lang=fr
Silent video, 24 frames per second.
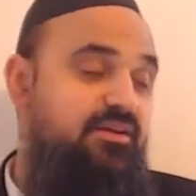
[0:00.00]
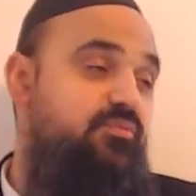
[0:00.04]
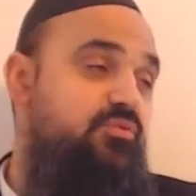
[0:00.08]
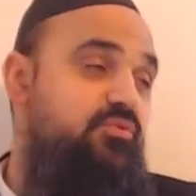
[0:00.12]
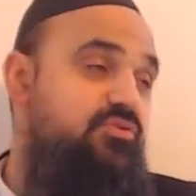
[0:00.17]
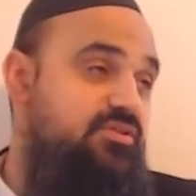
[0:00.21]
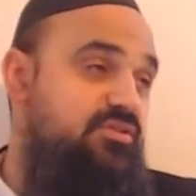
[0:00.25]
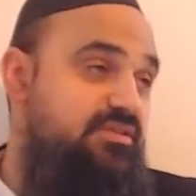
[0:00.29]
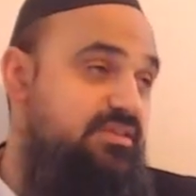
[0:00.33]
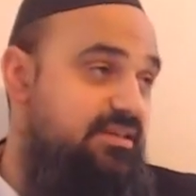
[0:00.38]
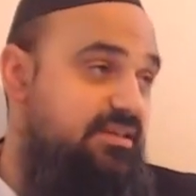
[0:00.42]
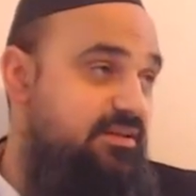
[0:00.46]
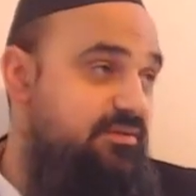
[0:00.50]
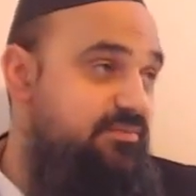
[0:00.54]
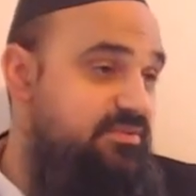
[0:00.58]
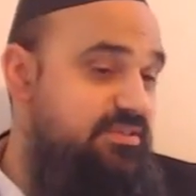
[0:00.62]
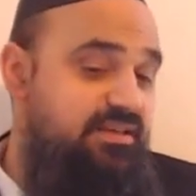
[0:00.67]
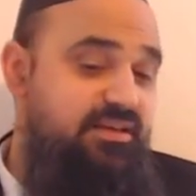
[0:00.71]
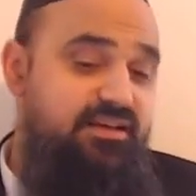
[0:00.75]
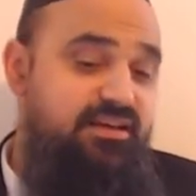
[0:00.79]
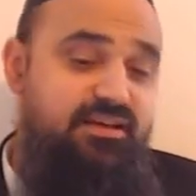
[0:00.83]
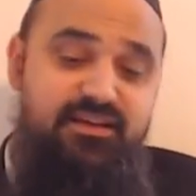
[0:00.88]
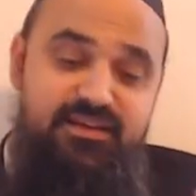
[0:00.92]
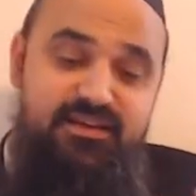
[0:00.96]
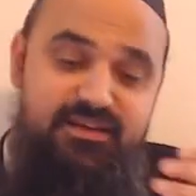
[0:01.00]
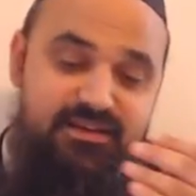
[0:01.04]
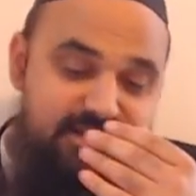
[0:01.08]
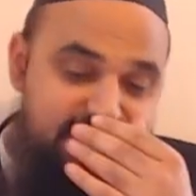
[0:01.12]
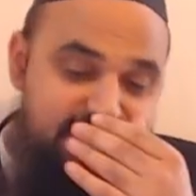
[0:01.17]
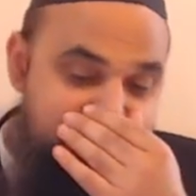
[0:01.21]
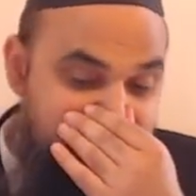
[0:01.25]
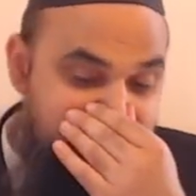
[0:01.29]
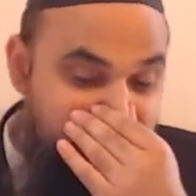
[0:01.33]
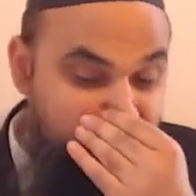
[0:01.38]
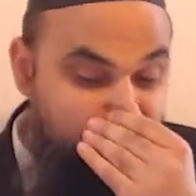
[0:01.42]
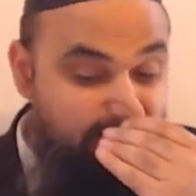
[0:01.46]
Puisque c'est comme ça,
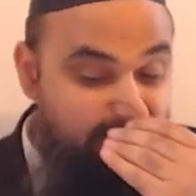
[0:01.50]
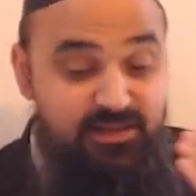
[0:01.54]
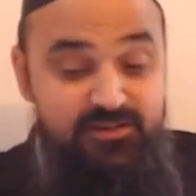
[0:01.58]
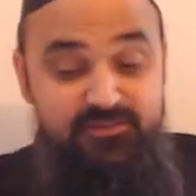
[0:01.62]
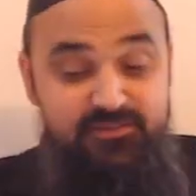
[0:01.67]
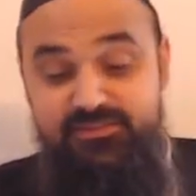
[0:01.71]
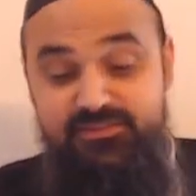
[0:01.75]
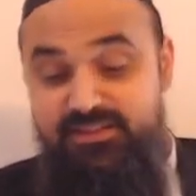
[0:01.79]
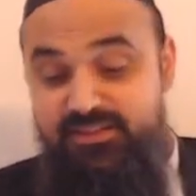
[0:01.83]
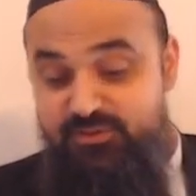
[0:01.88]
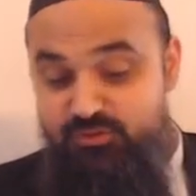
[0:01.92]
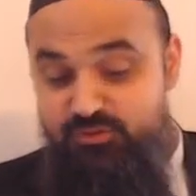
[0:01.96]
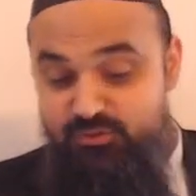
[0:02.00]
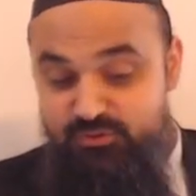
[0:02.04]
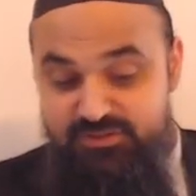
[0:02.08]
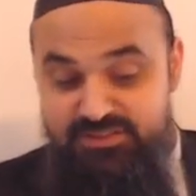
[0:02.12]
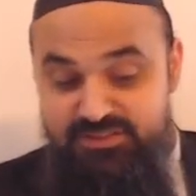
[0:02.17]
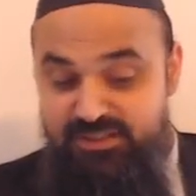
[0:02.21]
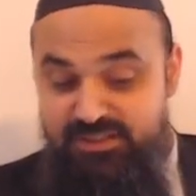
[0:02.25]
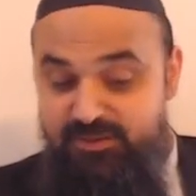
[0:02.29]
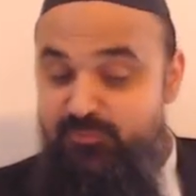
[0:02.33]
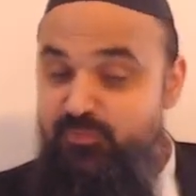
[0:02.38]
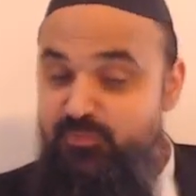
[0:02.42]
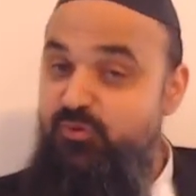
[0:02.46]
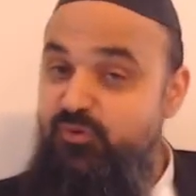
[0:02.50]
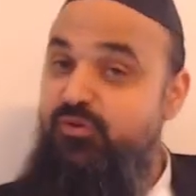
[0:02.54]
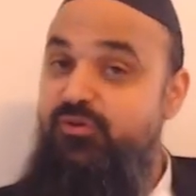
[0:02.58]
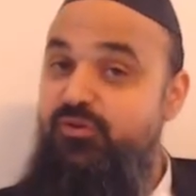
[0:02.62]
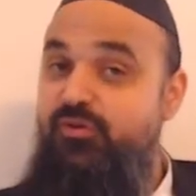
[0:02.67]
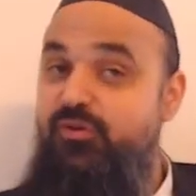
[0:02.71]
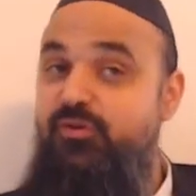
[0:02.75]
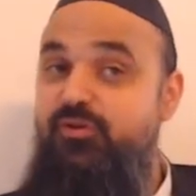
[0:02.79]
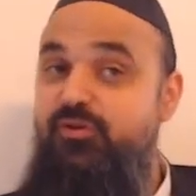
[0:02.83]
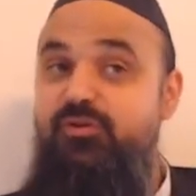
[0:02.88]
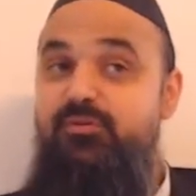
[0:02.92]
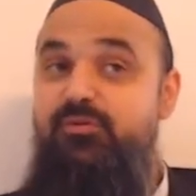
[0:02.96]
il dit le Rav, quelque chose qui est un
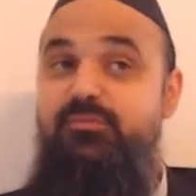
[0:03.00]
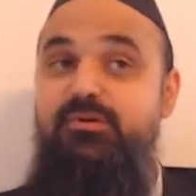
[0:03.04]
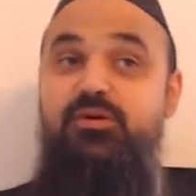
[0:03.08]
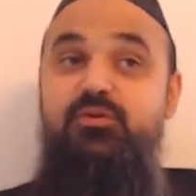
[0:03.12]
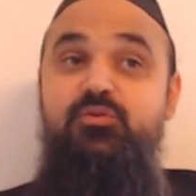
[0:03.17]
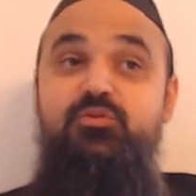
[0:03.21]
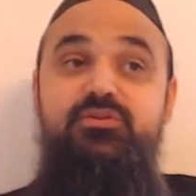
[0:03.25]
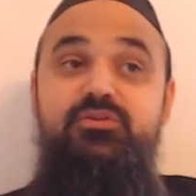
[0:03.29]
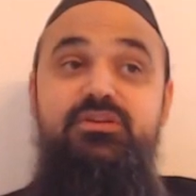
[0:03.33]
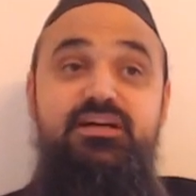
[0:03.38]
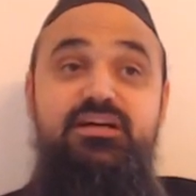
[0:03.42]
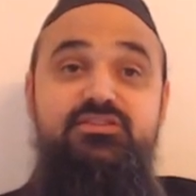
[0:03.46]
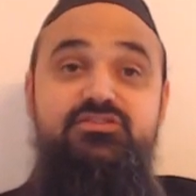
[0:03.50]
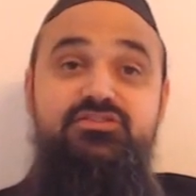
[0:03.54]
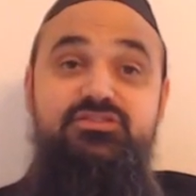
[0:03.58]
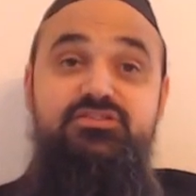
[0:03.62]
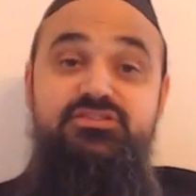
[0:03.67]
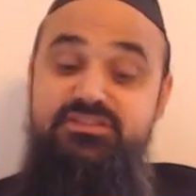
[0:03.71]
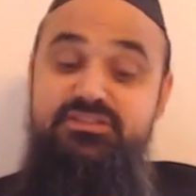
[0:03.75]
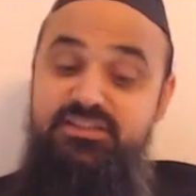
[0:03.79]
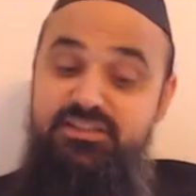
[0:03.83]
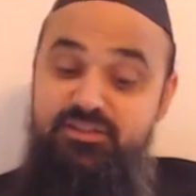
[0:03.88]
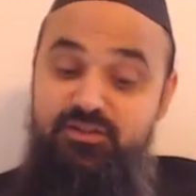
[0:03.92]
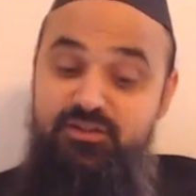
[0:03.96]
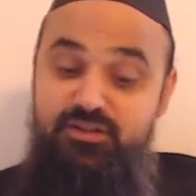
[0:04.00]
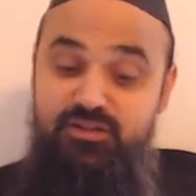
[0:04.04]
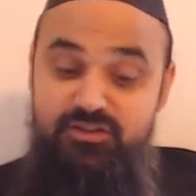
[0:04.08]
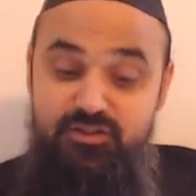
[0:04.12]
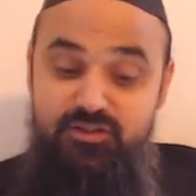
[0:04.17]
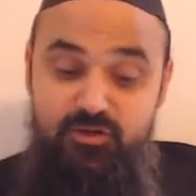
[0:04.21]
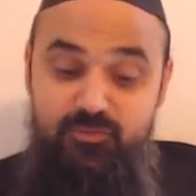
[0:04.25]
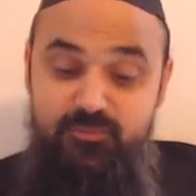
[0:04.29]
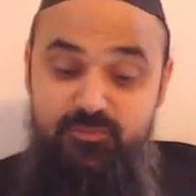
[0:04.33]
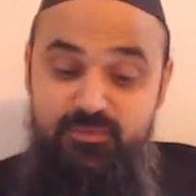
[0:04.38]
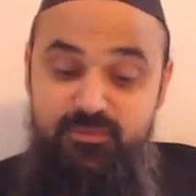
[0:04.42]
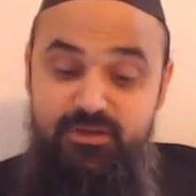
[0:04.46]
peu mechoudash, il dit qu'un
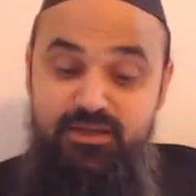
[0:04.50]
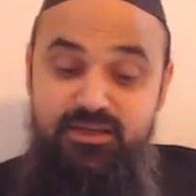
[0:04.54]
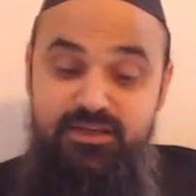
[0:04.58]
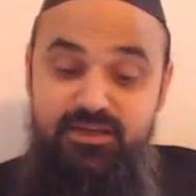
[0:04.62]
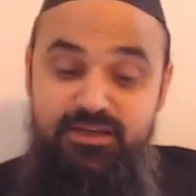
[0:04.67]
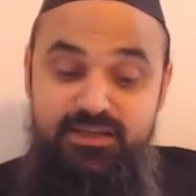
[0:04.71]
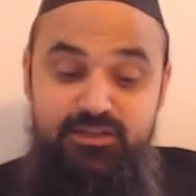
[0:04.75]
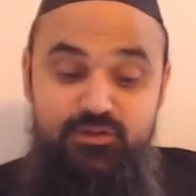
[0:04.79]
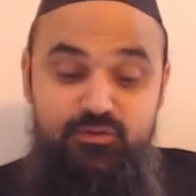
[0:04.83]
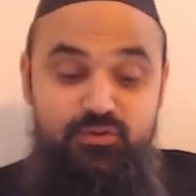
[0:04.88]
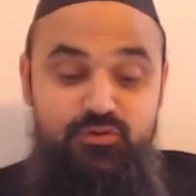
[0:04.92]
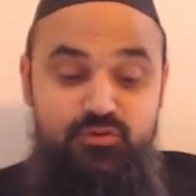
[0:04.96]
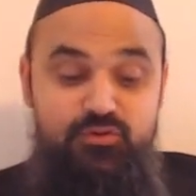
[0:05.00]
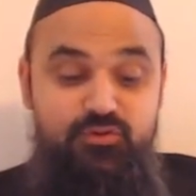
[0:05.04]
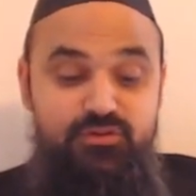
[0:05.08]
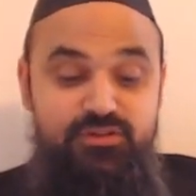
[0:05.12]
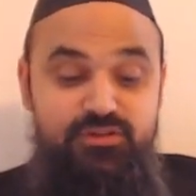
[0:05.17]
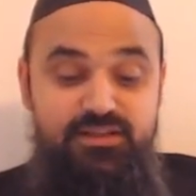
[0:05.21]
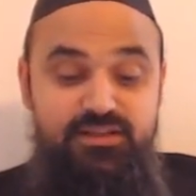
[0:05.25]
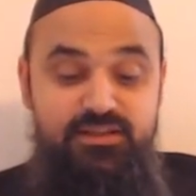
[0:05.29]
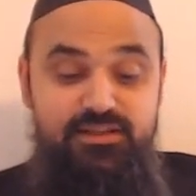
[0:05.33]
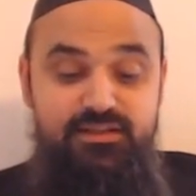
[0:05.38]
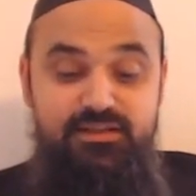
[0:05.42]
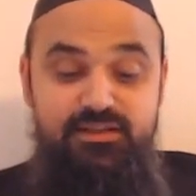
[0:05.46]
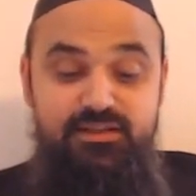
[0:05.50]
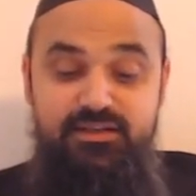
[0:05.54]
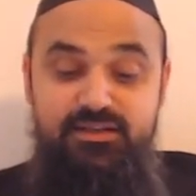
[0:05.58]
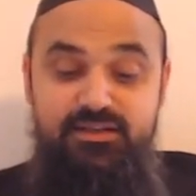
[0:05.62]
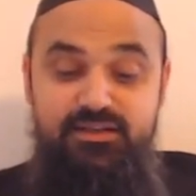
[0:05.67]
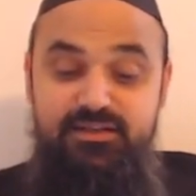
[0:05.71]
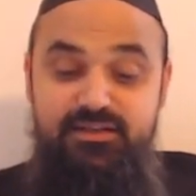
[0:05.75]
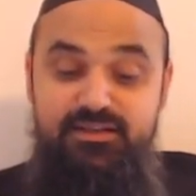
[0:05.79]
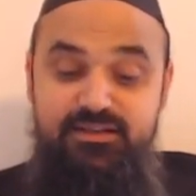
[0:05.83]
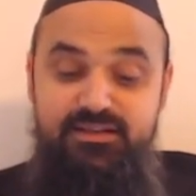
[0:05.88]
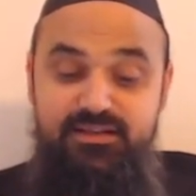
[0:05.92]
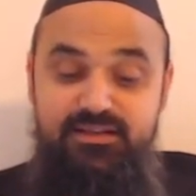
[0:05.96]
homme, il doit donner
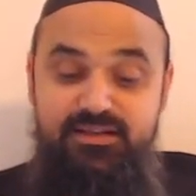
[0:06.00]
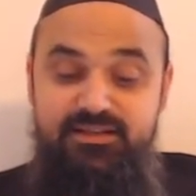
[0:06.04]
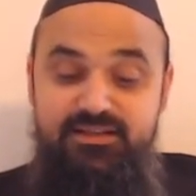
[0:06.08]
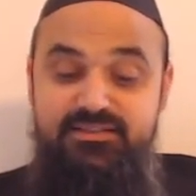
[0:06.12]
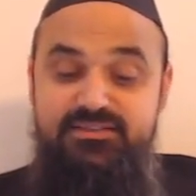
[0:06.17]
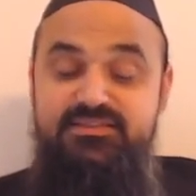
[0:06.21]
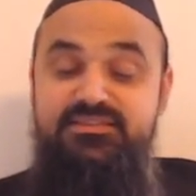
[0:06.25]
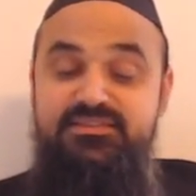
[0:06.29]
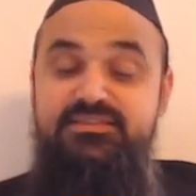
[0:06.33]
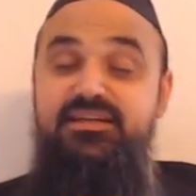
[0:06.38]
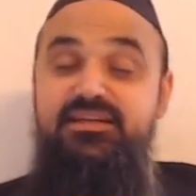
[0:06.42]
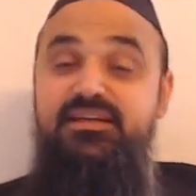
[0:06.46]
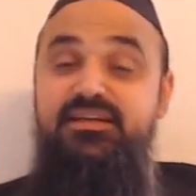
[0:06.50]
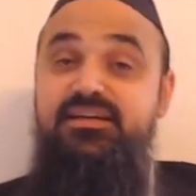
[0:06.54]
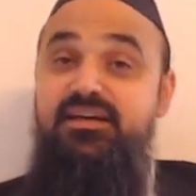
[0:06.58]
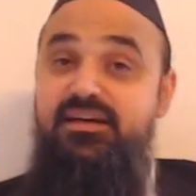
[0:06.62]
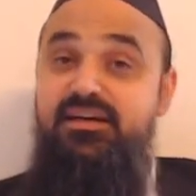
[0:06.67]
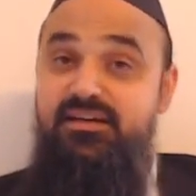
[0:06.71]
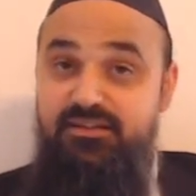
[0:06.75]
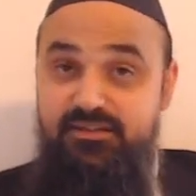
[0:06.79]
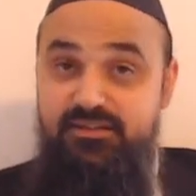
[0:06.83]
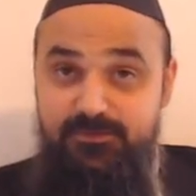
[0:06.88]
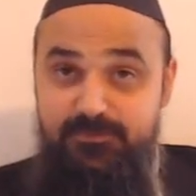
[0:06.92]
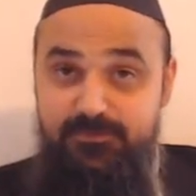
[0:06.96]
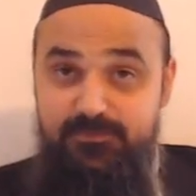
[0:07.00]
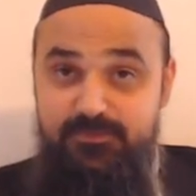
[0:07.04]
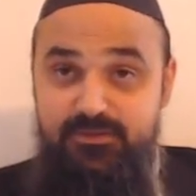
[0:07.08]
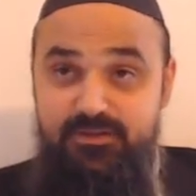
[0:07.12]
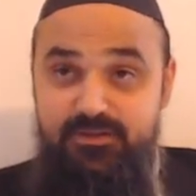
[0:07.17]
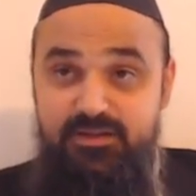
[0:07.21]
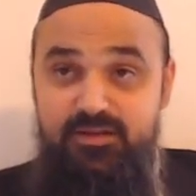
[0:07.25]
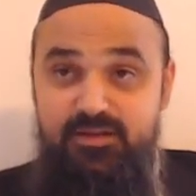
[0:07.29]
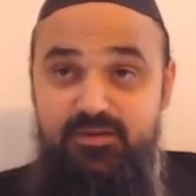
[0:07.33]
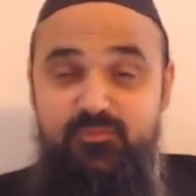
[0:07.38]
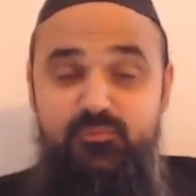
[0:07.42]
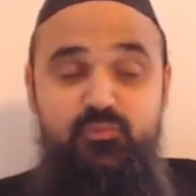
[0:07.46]
la tzedaka
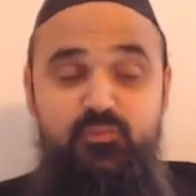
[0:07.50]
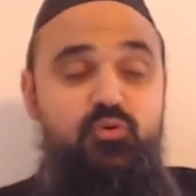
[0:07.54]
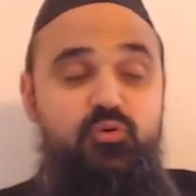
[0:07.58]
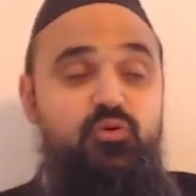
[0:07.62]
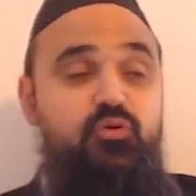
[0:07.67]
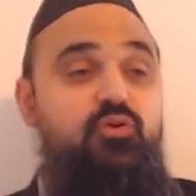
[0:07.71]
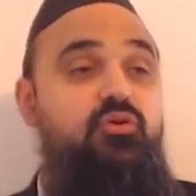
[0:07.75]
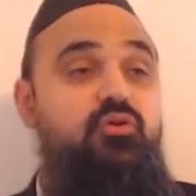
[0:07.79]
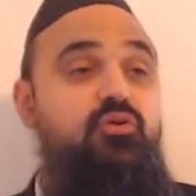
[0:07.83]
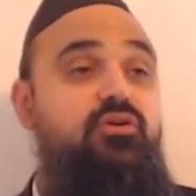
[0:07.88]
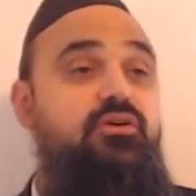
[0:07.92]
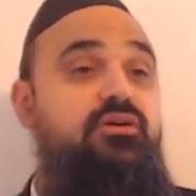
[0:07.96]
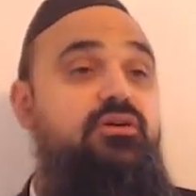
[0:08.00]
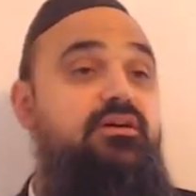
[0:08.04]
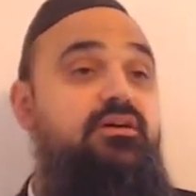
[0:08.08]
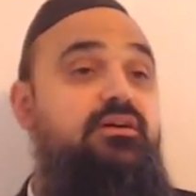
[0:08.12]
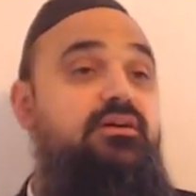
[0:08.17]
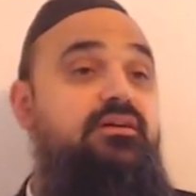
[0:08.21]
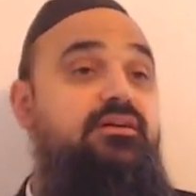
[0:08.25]
pour